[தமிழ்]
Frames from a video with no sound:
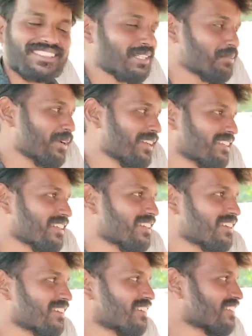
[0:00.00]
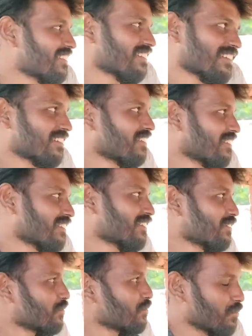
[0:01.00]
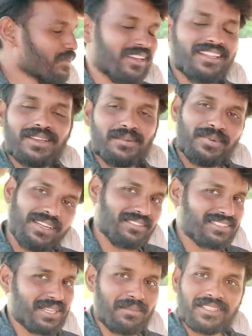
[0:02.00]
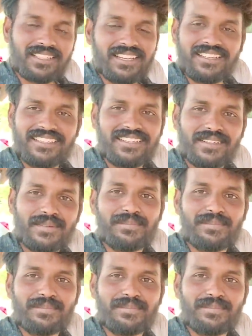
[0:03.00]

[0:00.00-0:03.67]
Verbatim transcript: வந்துட்டு போயிருக்கு உண்மையிலேயே பெரிய விஷயமா தான் இருக்கு